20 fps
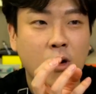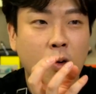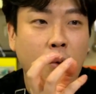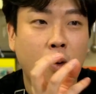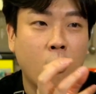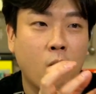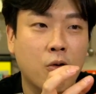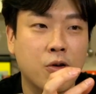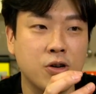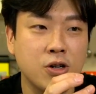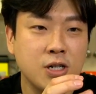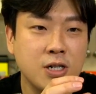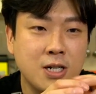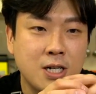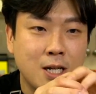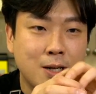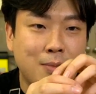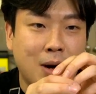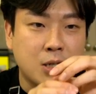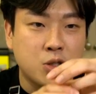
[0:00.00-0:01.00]
그거를
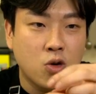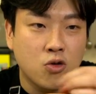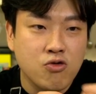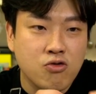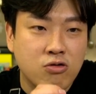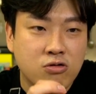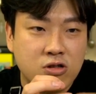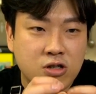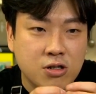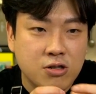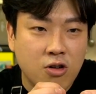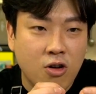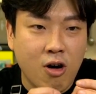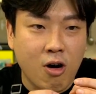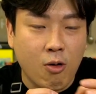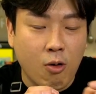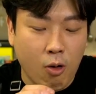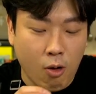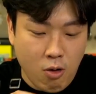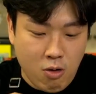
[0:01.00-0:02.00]
막 손으로
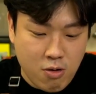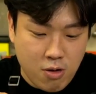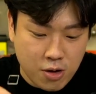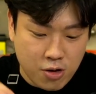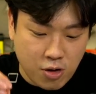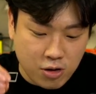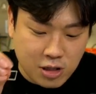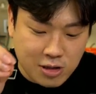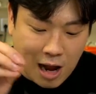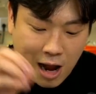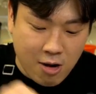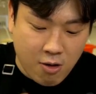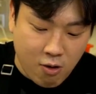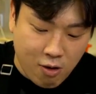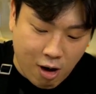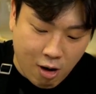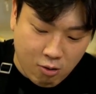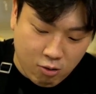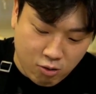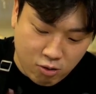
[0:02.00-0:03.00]
뜯어갖고 여기
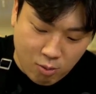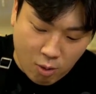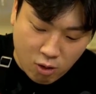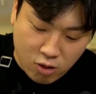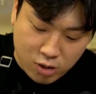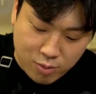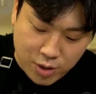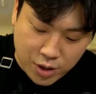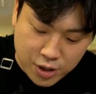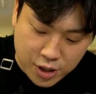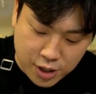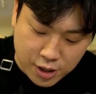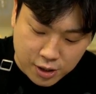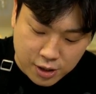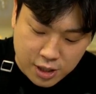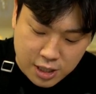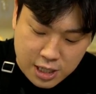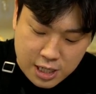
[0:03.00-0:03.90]
담궈갖고 먹으면은